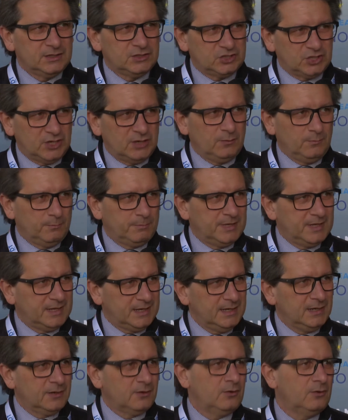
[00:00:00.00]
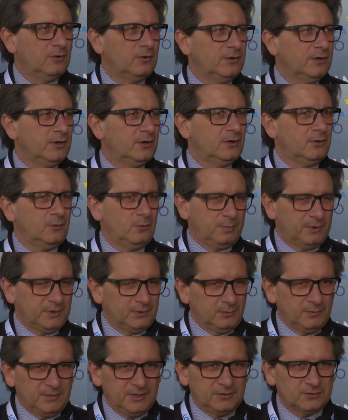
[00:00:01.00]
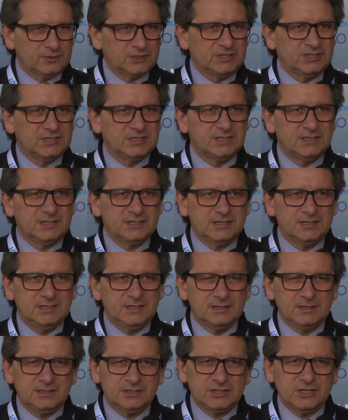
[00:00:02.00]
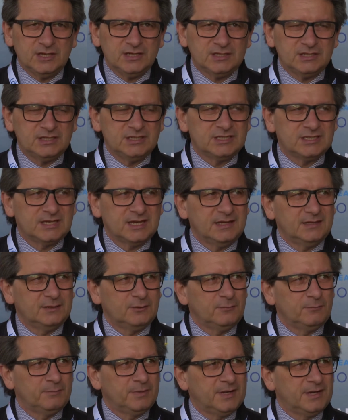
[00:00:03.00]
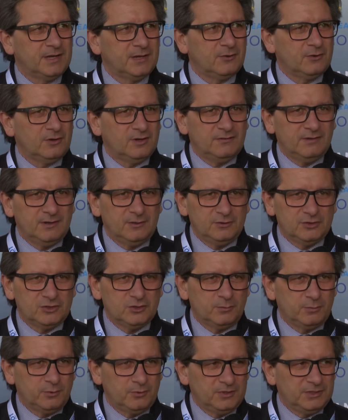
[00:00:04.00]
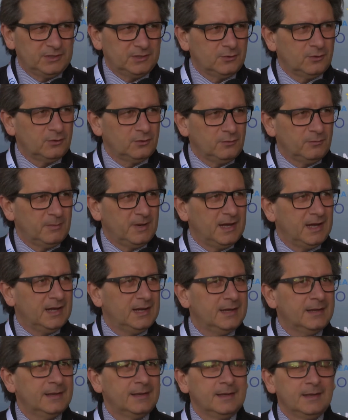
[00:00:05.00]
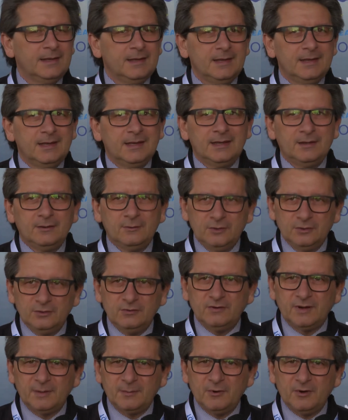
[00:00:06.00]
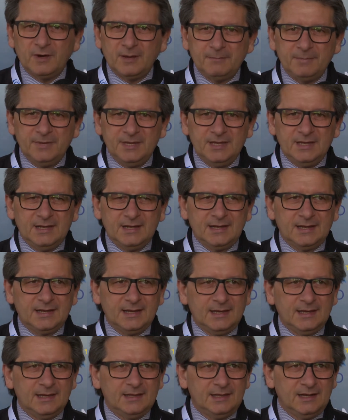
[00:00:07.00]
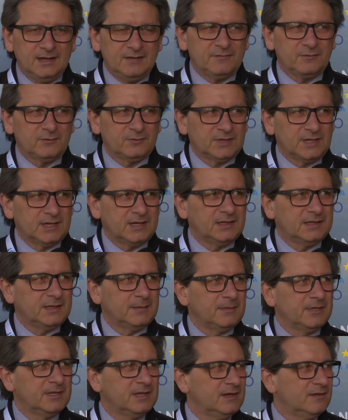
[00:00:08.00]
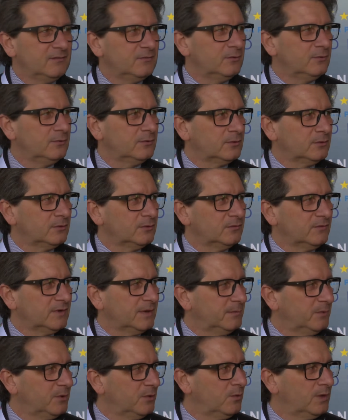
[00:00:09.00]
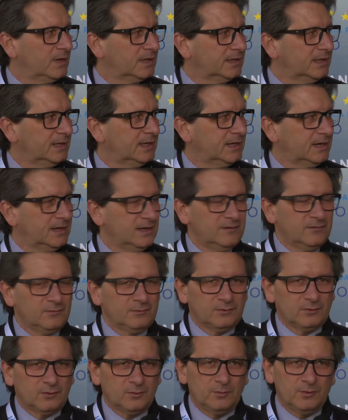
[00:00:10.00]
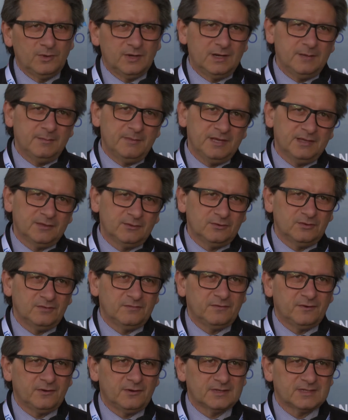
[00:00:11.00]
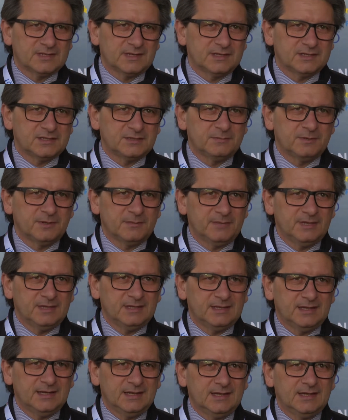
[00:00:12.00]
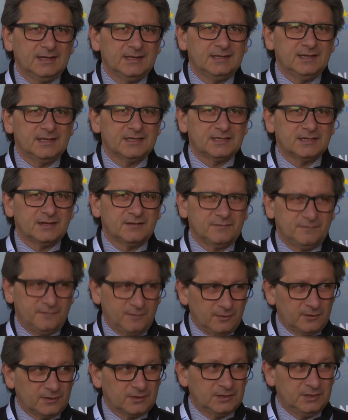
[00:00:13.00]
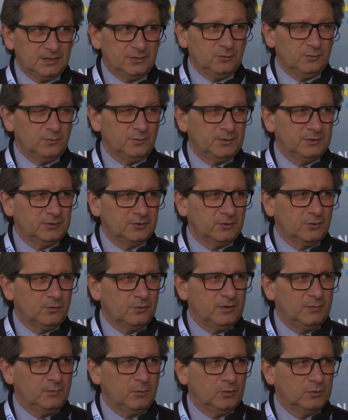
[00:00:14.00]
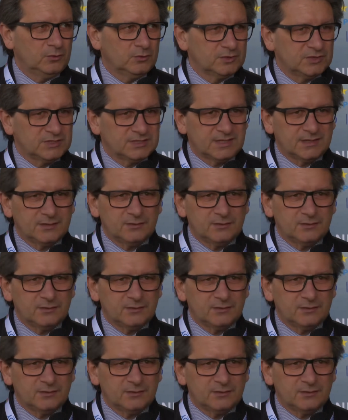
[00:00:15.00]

c'è un pericolo, no? o perlomeno si, si, si, sente un pericolo a livello geopolitico globale, noi dovremmo capire che nell'affrontare il tema del lavoro dovremmo guardare al lavoro come un elemento di forza che ci permette anche di essere forti in un momento in cui il mondo si sta